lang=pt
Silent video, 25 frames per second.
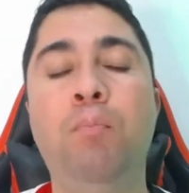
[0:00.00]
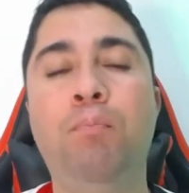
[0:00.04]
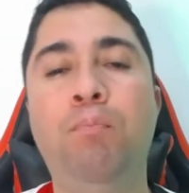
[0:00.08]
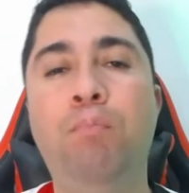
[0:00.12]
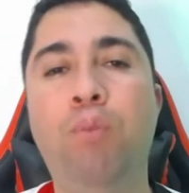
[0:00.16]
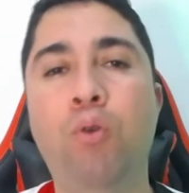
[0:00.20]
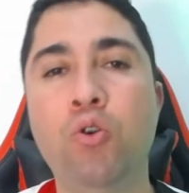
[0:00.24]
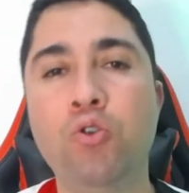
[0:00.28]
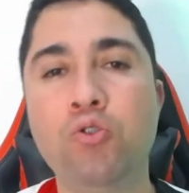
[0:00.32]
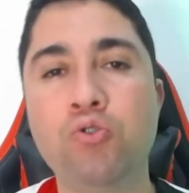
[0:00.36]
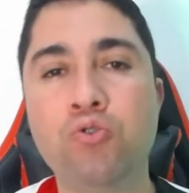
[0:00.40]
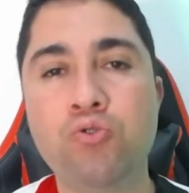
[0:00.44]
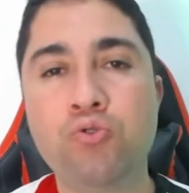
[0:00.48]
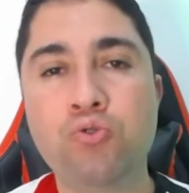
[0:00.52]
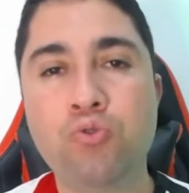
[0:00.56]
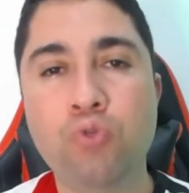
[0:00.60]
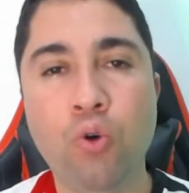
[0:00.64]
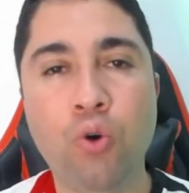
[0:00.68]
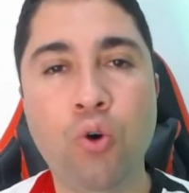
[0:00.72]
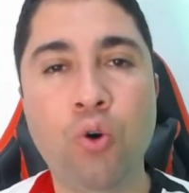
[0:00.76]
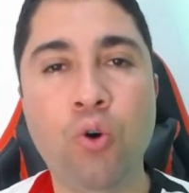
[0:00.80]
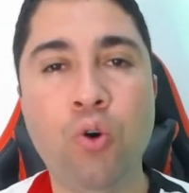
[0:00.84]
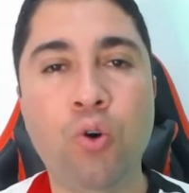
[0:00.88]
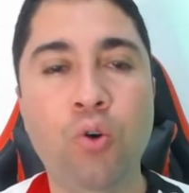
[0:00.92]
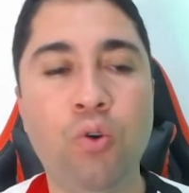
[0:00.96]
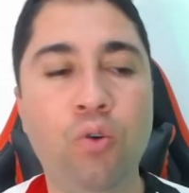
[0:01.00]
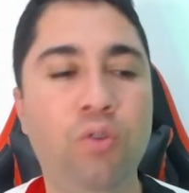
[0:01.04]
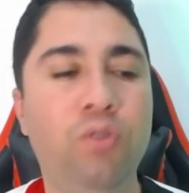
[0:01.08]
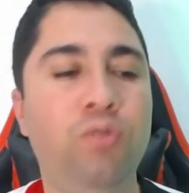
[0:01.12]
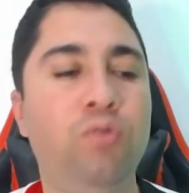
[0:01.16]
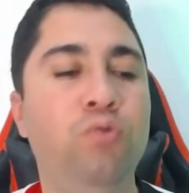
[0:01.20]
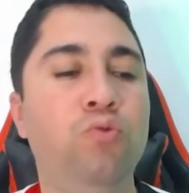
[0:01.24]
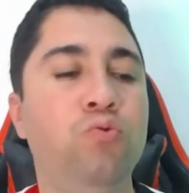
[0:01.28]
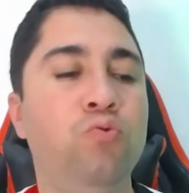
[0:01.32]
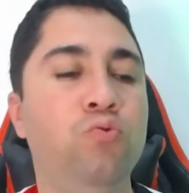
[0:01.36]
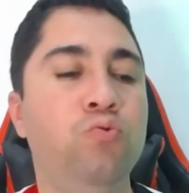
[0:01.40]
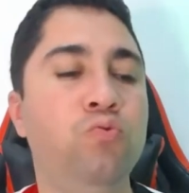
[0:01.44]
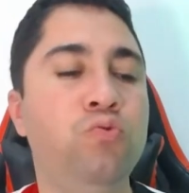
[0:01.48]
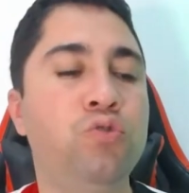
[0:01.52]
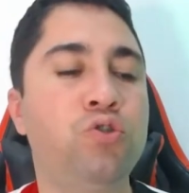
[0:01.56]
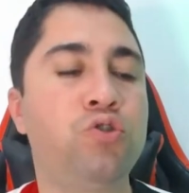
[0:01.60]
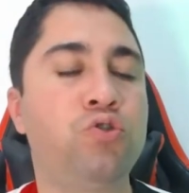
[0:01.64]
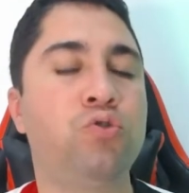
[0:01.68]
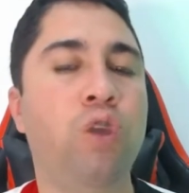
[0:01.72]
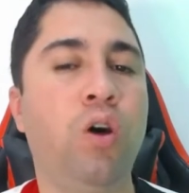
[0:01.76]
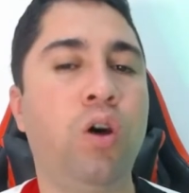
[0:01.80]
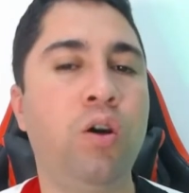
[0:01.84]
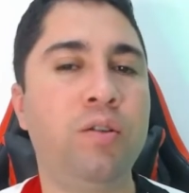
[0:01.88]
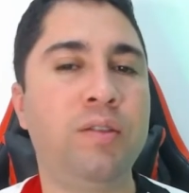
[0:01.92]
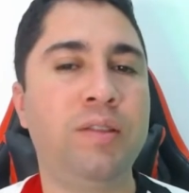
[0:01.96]
postou um
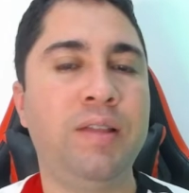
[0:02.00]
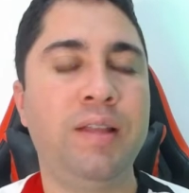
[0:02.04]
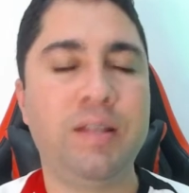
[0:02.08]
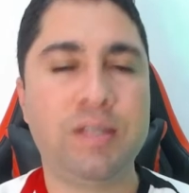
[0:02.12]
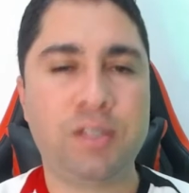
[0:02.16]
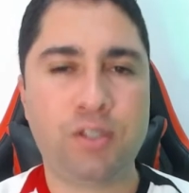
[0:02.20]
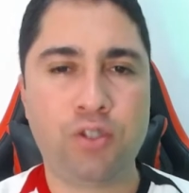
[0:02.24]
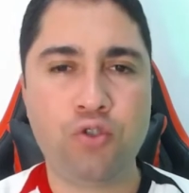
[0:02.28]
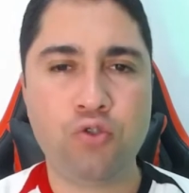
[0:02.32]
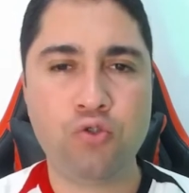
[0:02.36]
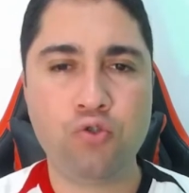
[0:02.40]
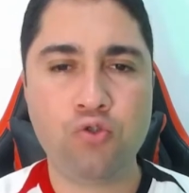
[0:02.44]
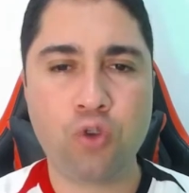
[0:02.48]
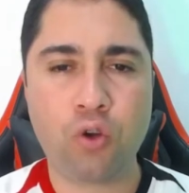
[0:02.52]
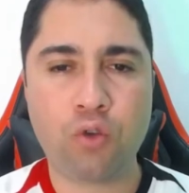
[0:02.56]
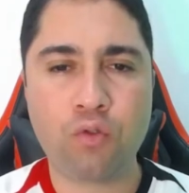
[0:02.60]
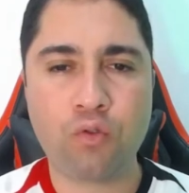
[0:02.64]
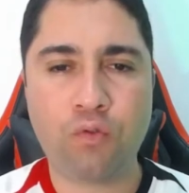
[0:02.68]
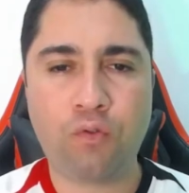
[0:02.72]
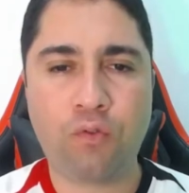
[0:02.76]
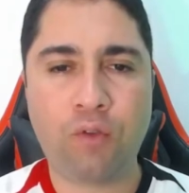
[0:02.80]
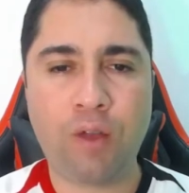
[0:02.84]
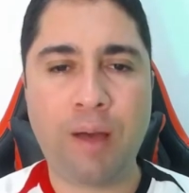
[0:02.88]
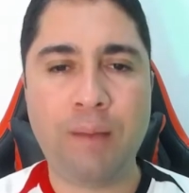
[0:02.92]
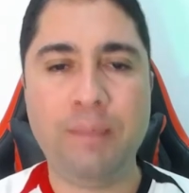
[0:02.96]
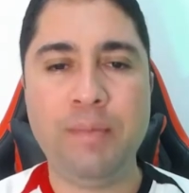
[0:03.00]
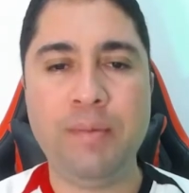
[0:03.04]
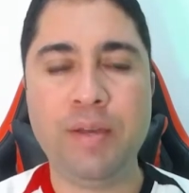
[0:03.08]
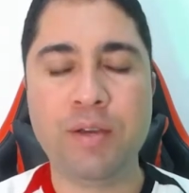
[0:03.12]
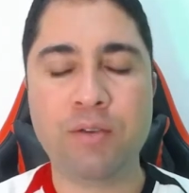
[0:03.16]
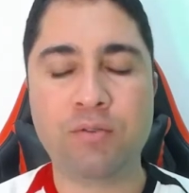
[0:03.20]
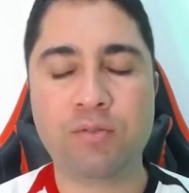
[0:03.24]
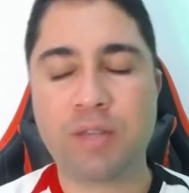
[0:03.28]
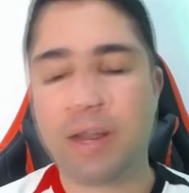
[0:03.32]
story dele assistindo o jogo do Flamengo.